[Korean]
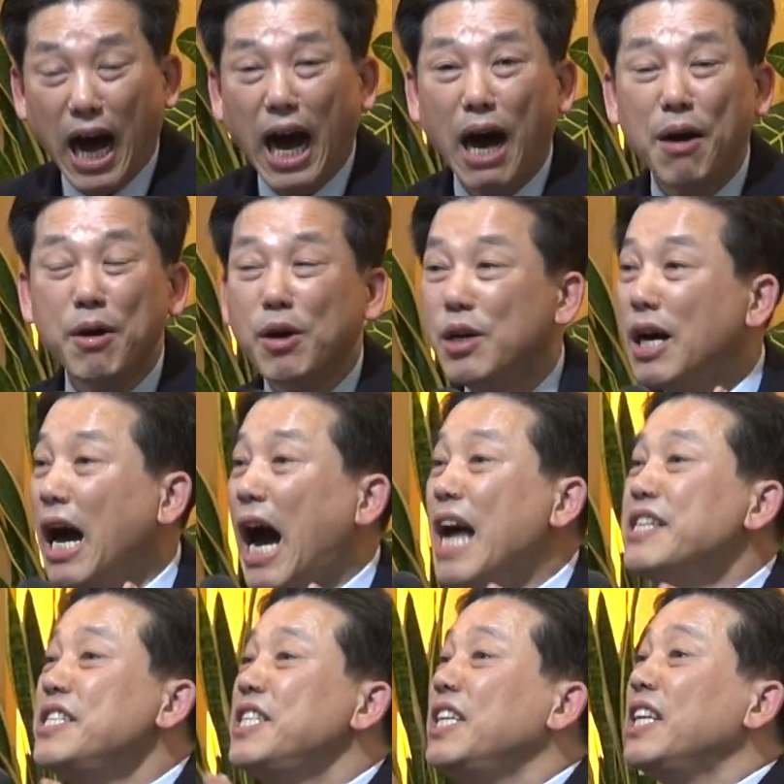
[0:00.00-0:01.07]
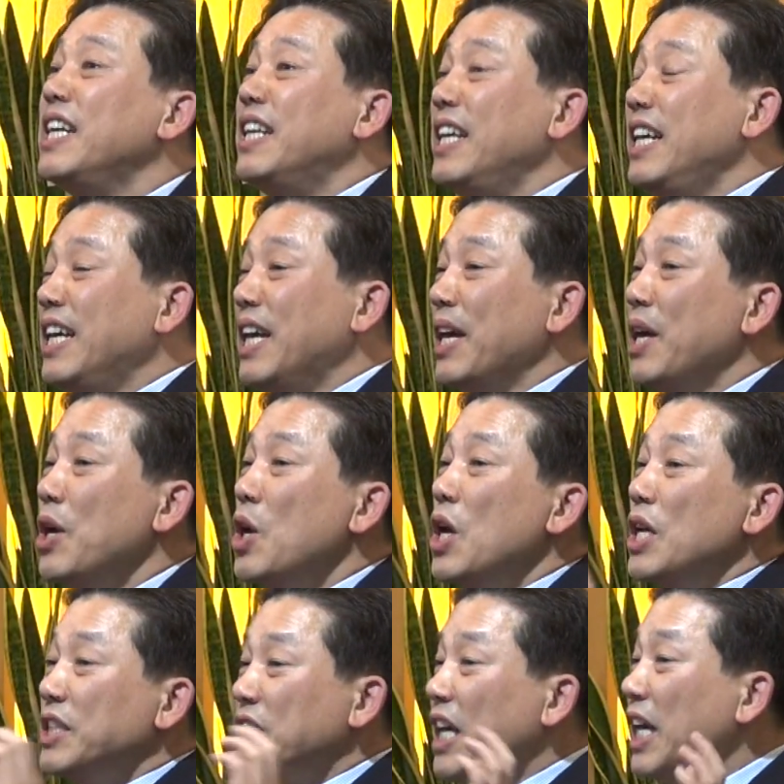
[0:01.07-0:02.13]
아, 안식일이
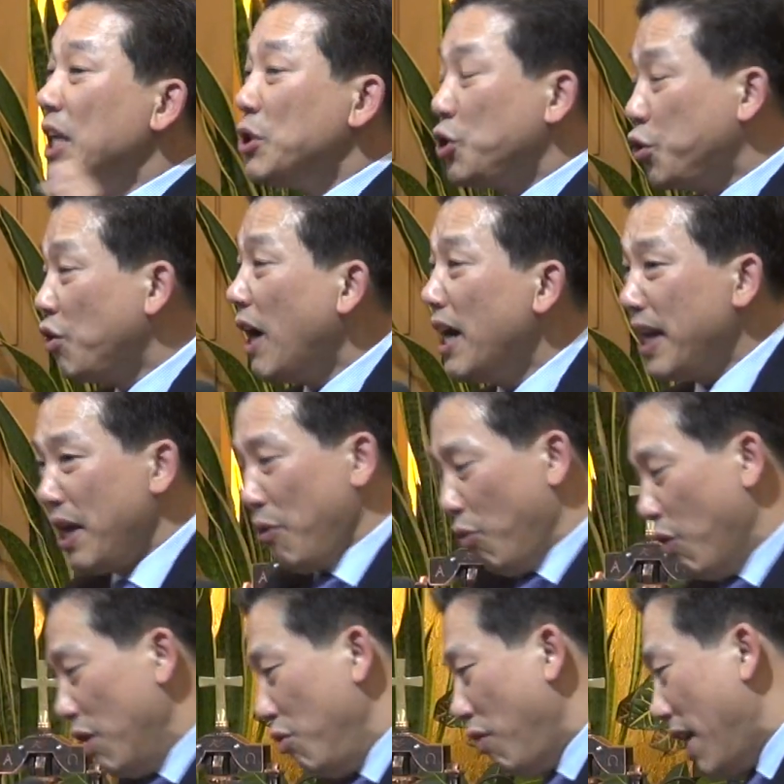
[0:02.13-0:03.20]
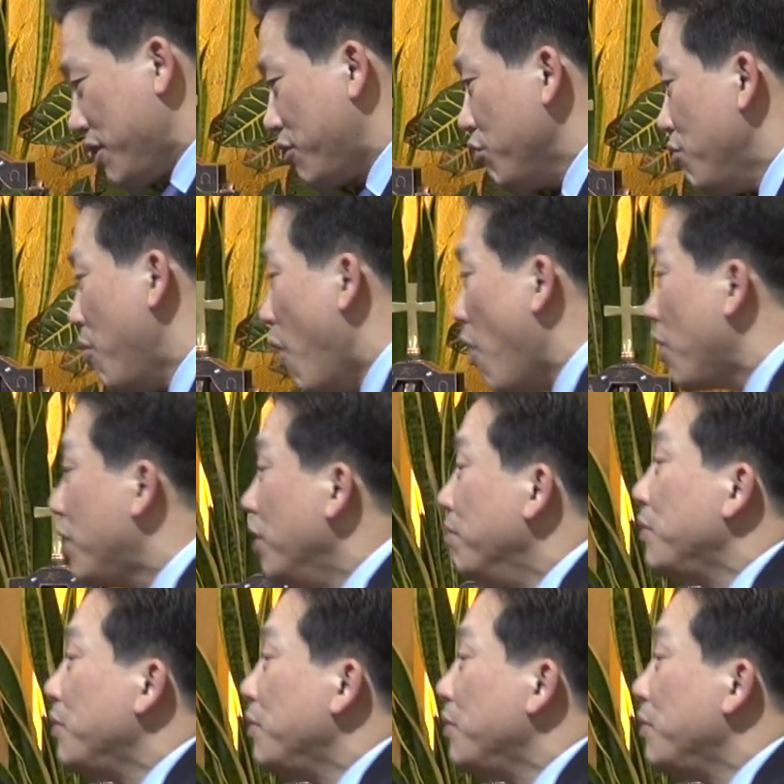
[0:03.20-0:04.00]
제 주간의 월화수목